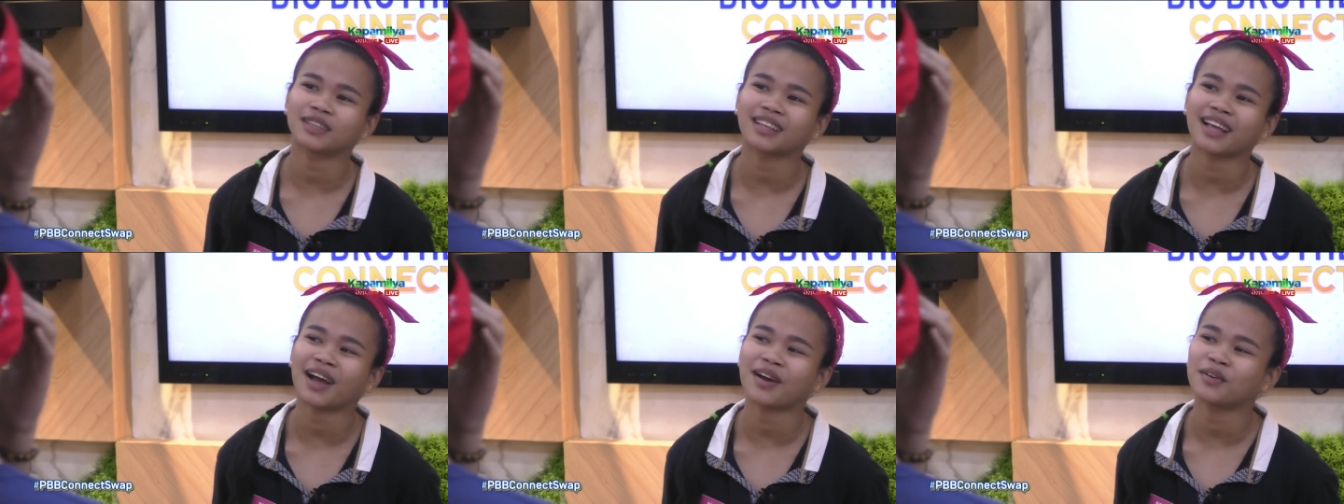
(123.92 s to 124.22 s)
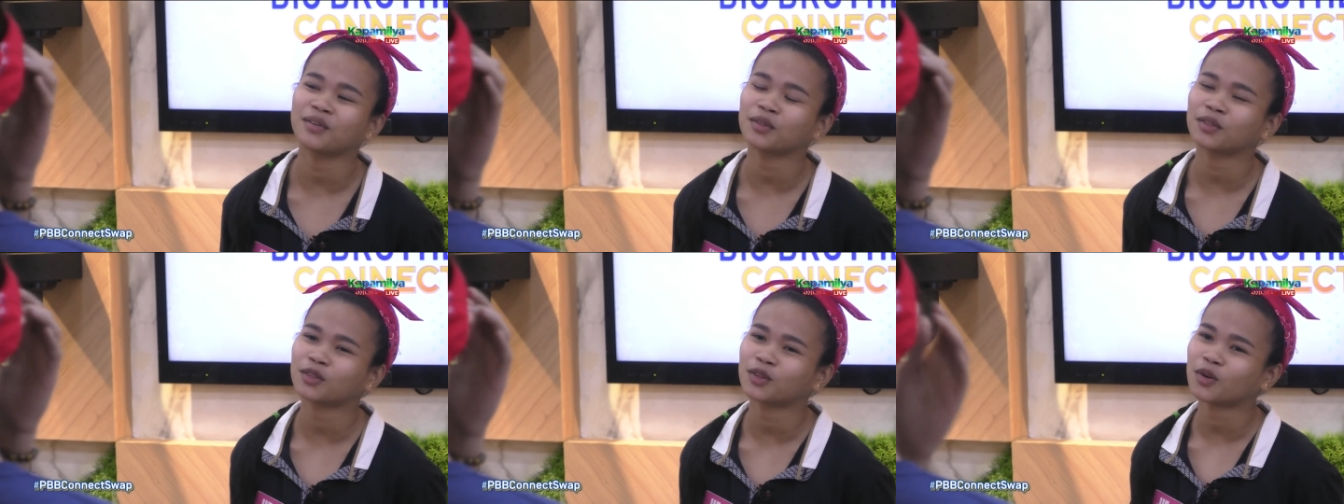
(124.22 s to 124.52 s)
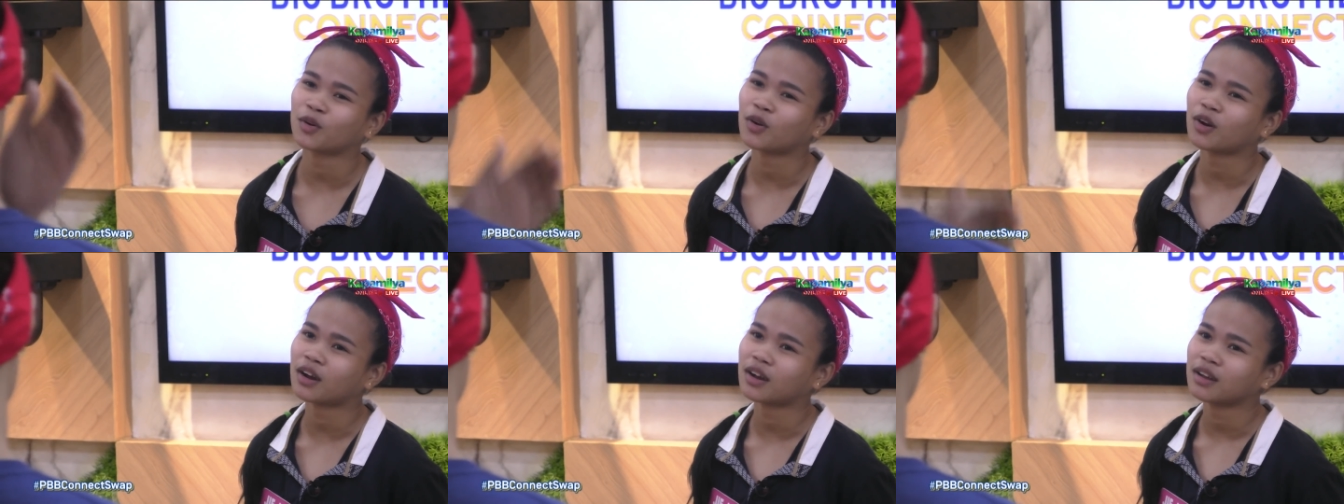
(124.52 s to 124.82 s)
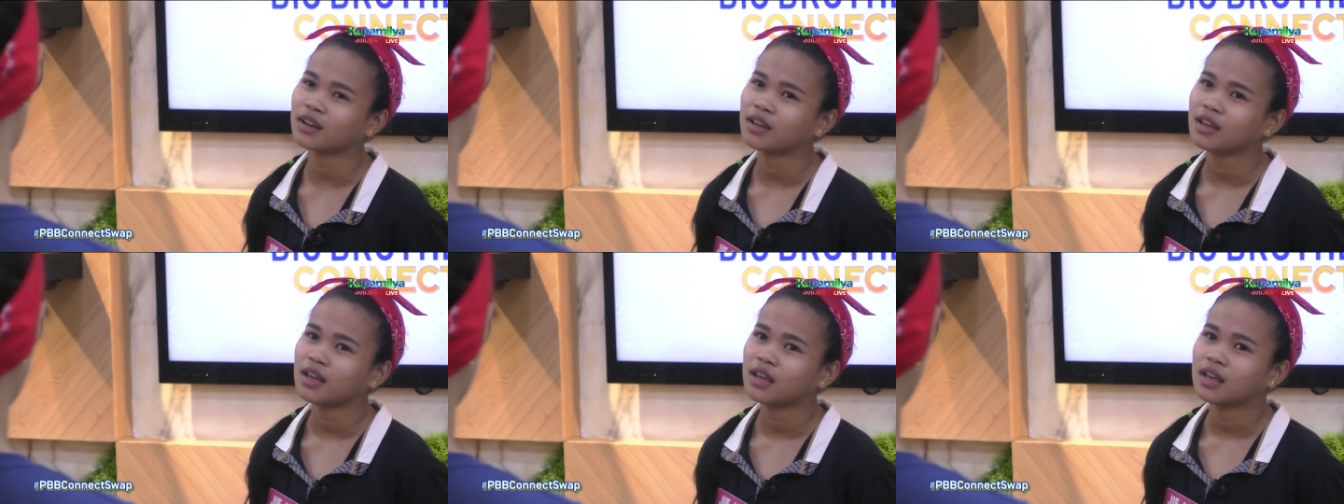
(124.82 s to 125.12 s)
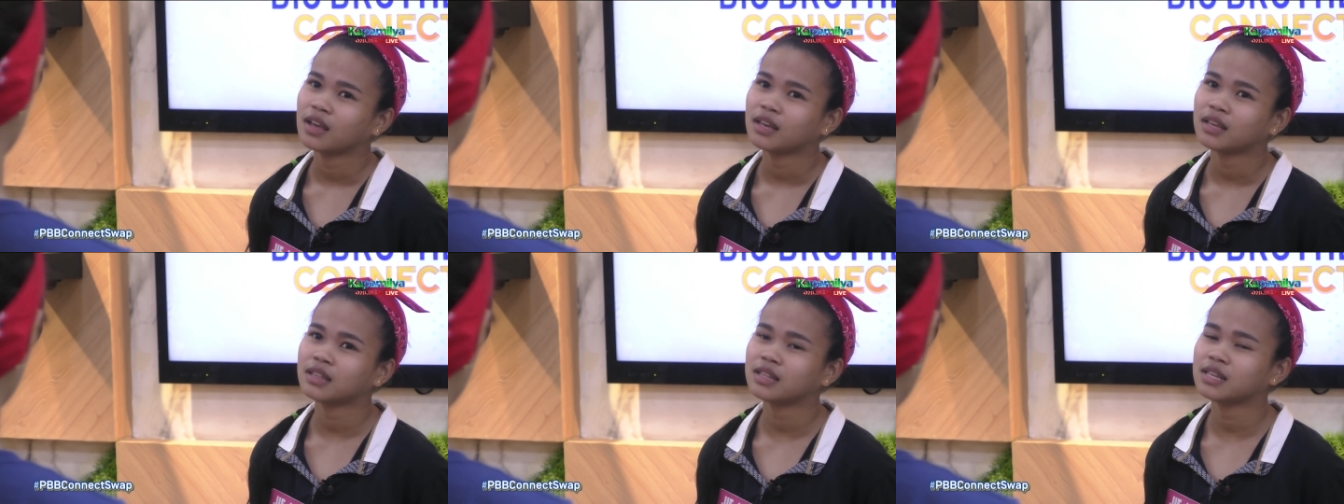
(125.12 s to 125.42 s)
taong to.
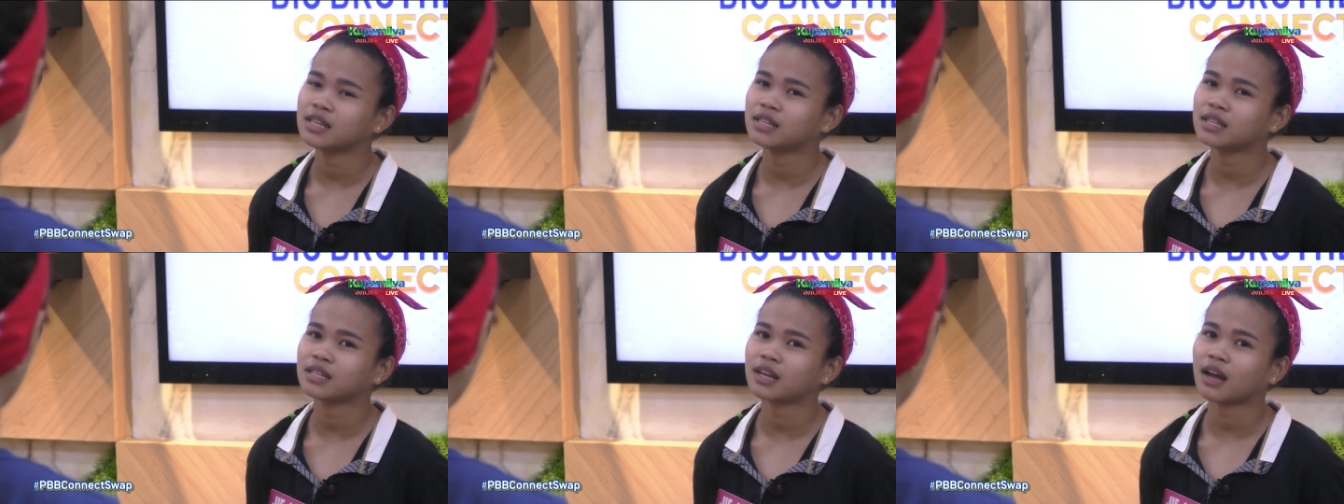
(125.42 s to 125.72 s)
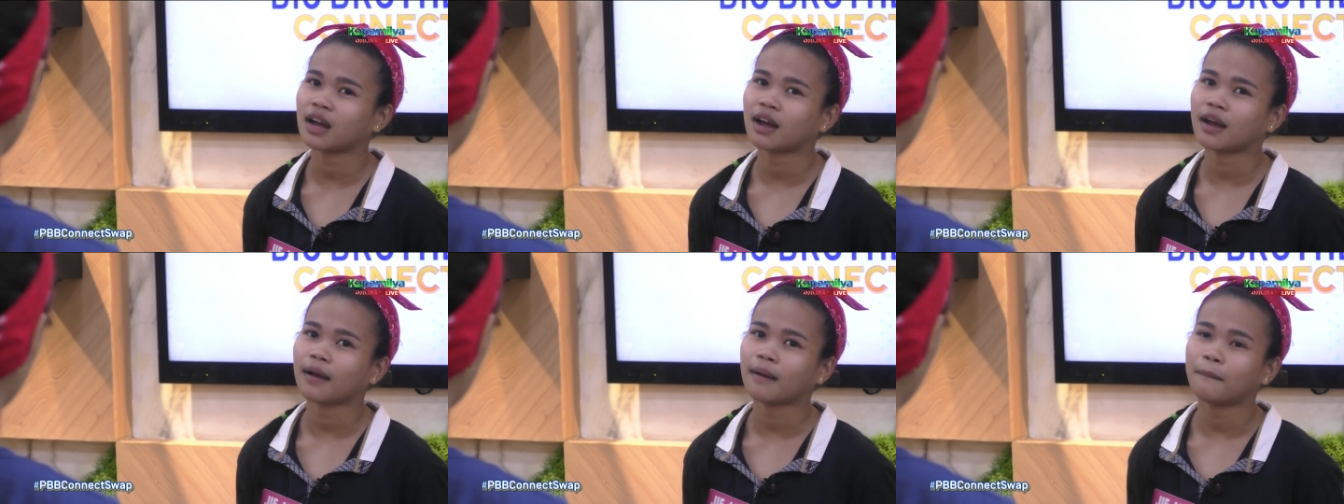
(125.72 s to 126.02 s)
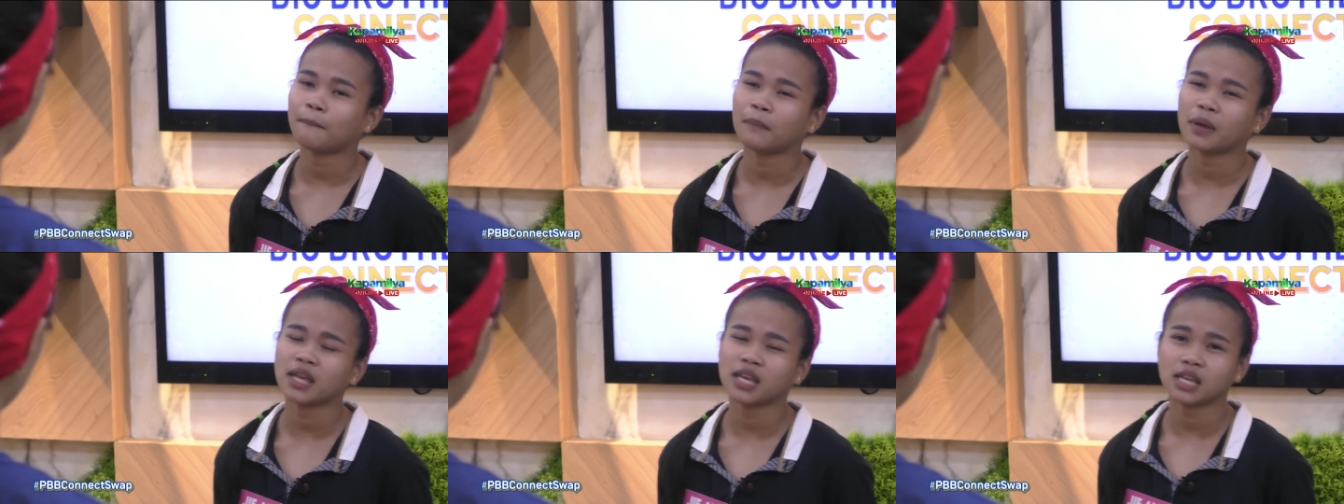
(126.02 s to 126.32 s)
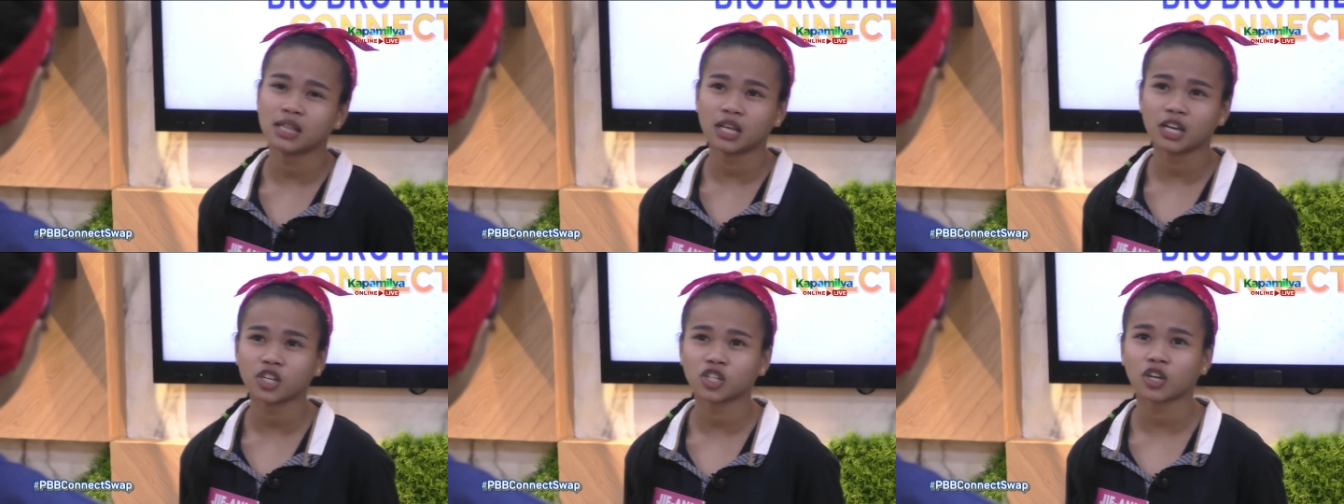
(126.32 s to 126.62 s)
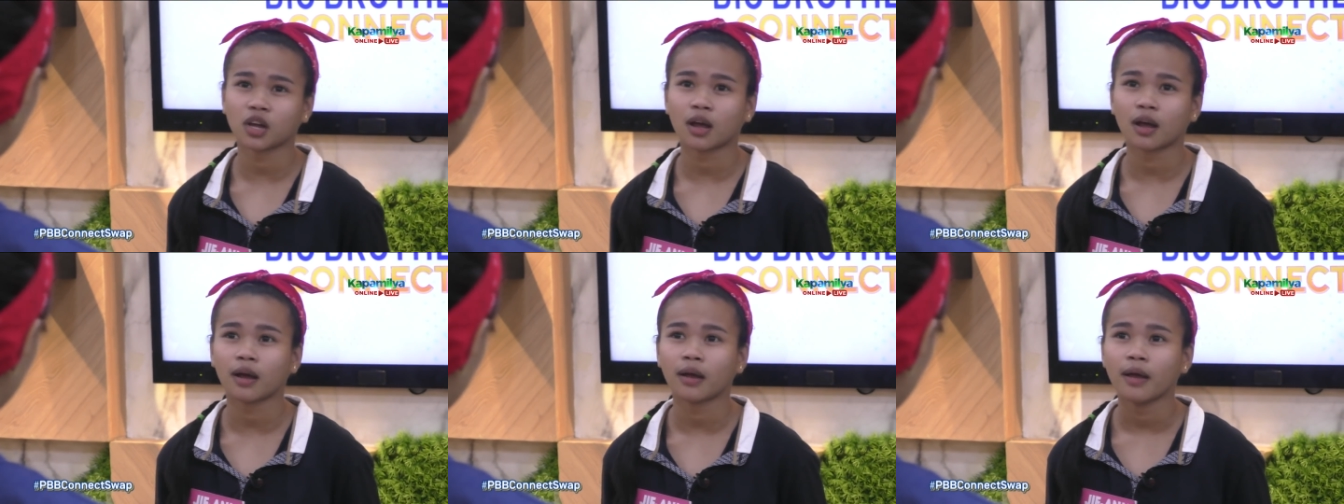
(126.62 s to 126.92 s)
Hindi sa mahina
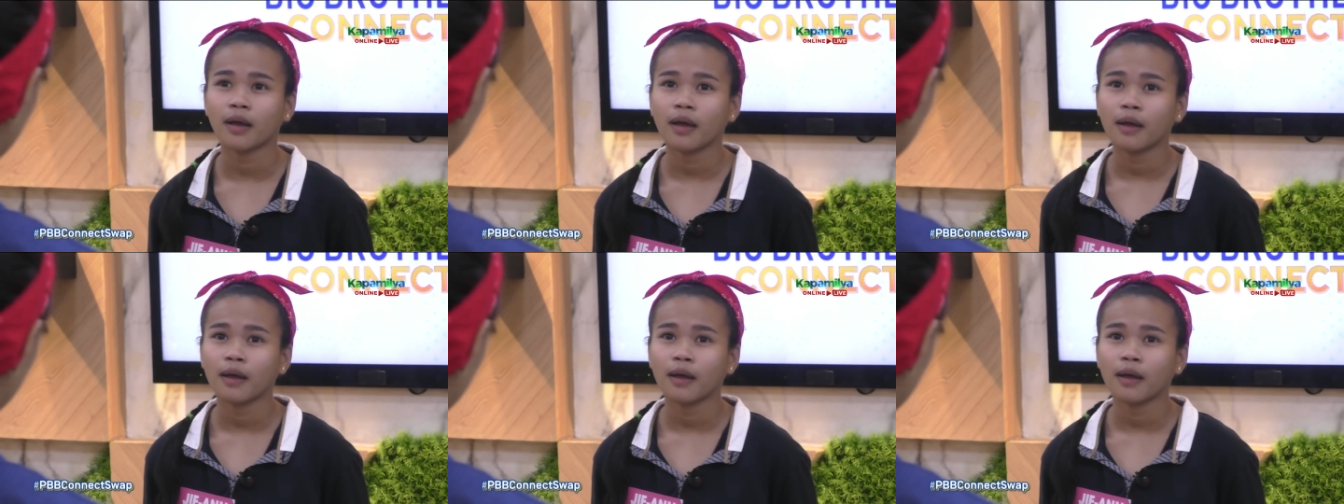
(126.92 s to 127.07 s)
siya.